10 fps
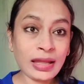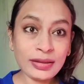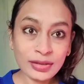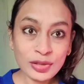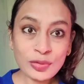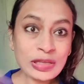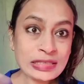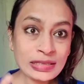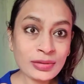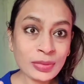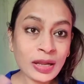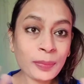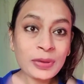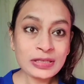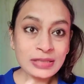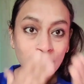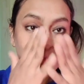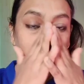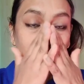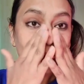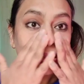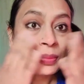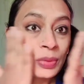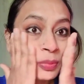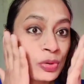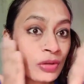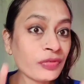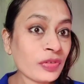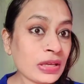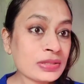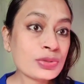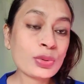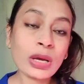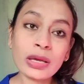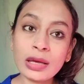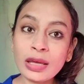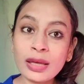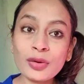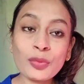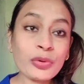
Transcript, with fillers: एंड यू कैन सी मैंने आपके सामने भी मैंने अपना पूरा फेस सुखाया है